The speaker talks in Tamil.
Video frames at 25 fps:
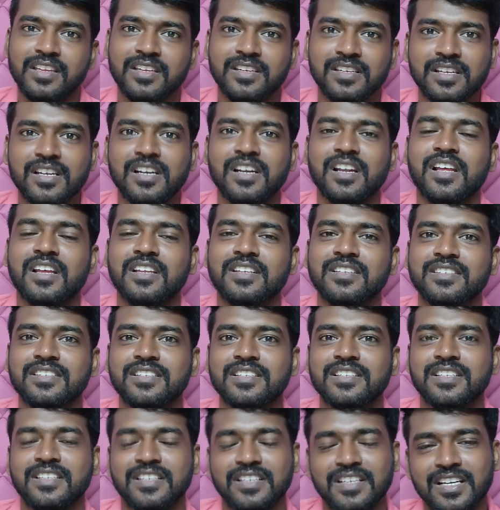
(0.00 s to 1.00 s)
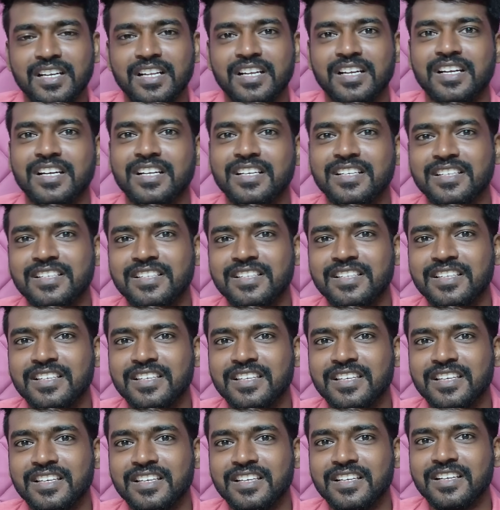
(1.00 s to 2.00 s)
என்னடா இது என்னடா நடக்குது
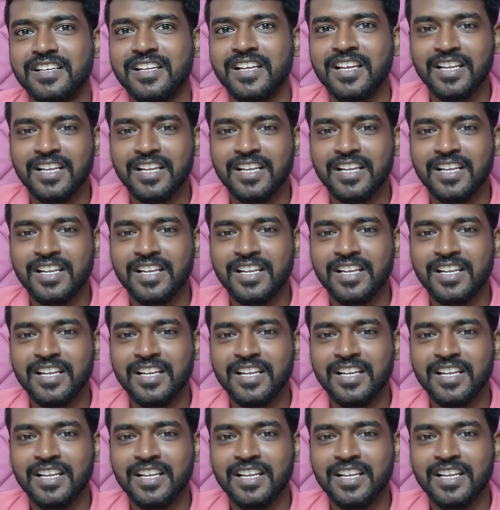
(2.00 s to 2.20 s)
இங்கே